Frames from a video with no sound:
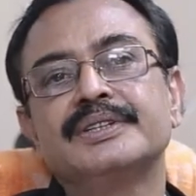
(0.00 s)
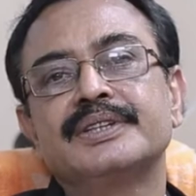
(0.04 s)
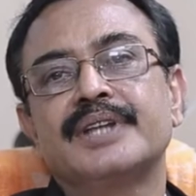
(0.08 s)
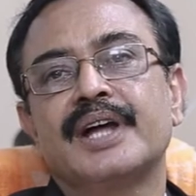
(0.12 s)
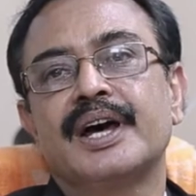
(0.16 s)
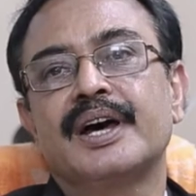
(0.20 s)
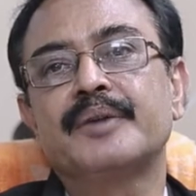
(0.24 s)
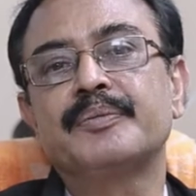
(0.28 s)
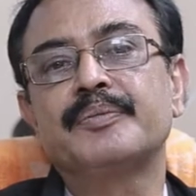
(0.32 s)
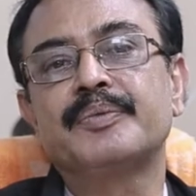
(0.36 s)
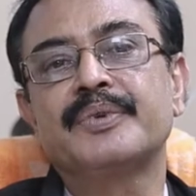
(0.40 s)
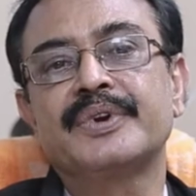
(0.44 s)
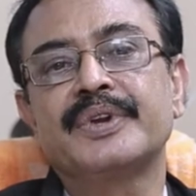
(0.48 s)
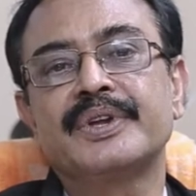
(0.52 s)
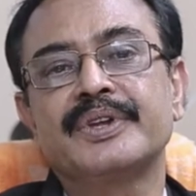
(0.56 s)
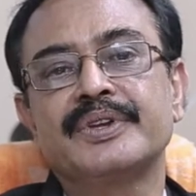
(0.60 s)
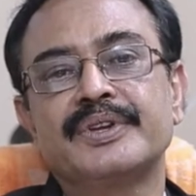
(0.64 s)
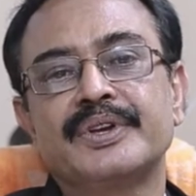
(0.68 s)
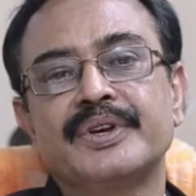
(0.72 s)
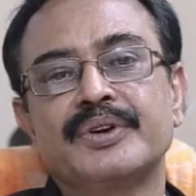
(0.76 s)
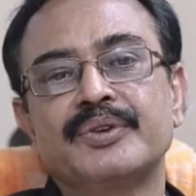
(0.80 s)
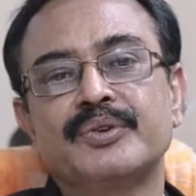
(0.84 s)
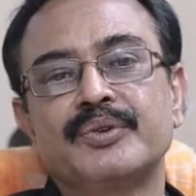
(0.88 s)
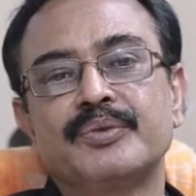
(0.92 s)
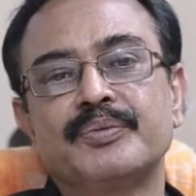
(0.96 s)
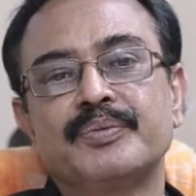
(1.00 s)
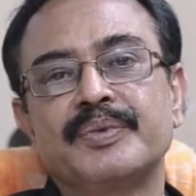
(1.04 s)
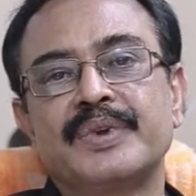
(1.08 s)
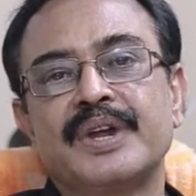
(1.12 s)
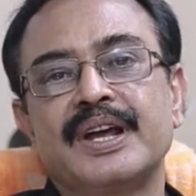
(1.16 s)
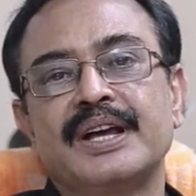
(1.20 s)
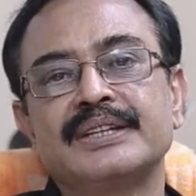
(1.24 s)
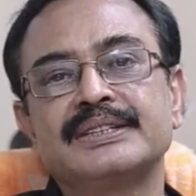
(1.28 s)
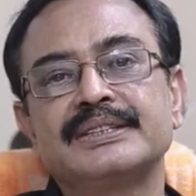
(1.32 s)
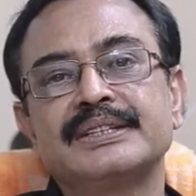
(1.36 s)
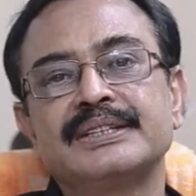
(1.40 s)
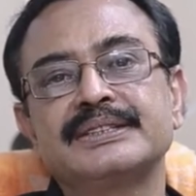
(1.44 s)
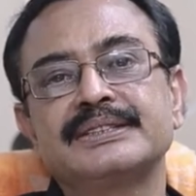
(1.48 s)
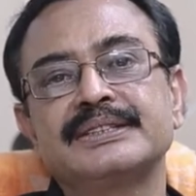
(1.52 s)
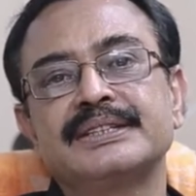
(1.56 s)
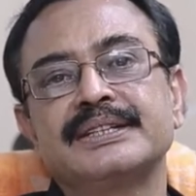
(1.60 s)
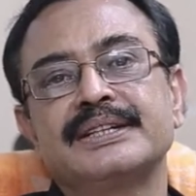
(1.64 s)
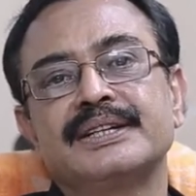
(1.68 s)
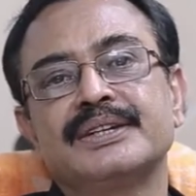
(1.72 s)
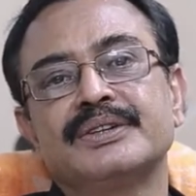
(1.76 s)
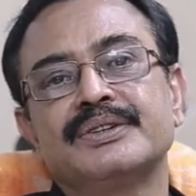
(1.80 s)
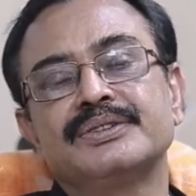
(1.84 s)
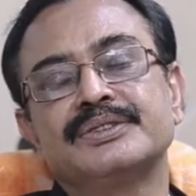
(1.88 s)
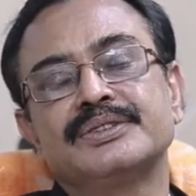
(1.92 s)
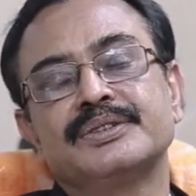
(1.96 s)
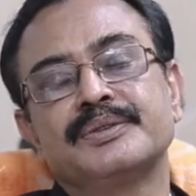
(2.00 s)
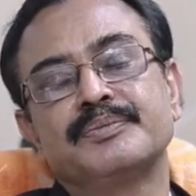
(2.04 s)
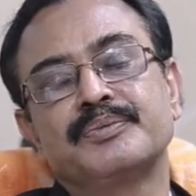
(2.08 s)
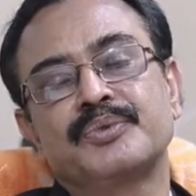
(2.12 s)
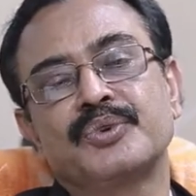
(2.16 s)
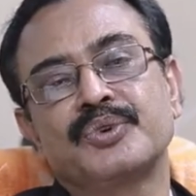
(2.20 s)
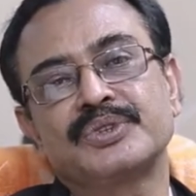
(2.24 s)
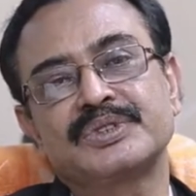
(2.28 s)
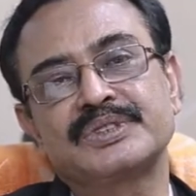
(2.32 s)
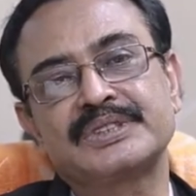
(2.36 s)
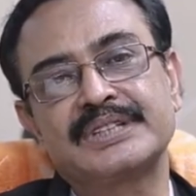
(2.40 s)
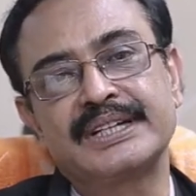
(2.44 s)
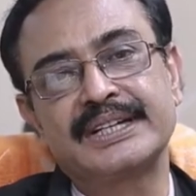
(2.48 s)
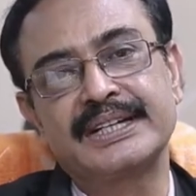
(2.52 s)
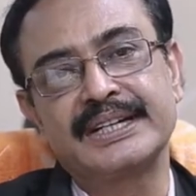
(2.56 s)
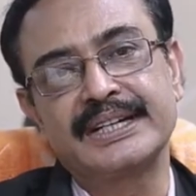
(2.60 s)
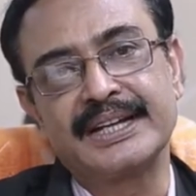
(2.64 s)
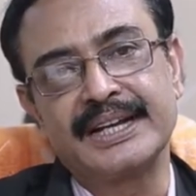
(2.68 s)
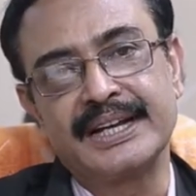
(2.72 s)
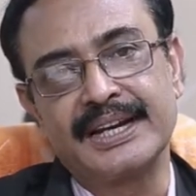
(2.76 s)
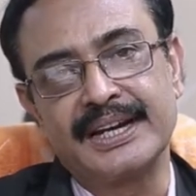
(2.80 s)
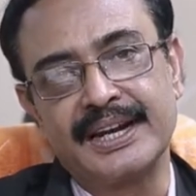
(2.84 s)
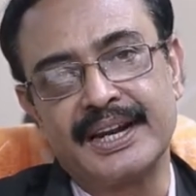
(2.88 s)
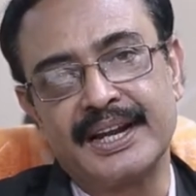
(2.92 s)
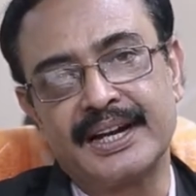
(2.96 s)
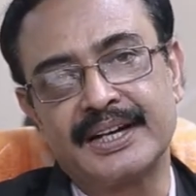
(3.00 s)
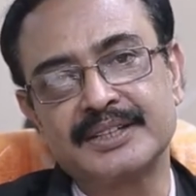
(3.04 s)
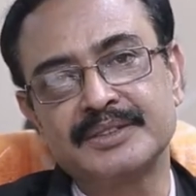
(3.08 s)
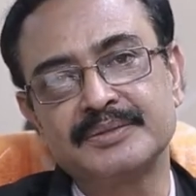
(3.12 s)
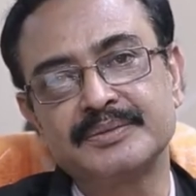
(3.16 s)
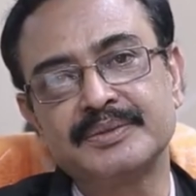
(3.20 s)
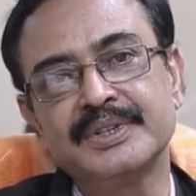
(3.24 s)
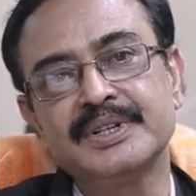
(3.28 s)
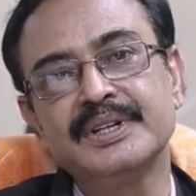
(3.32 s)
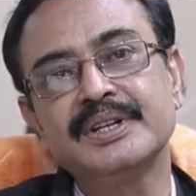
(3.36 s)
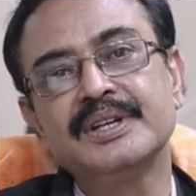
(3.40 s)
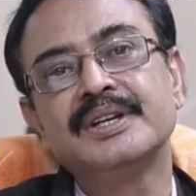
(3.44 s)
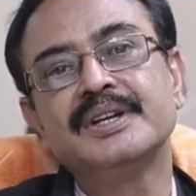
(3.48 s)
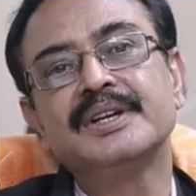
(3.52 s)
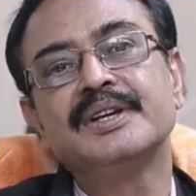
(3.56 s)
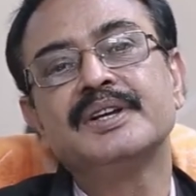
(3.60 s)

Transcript: তারপরে যে গ্রুপটা আছে সেটা হচ্ছে প্রস্টেটিক এনলার্জমেন্ট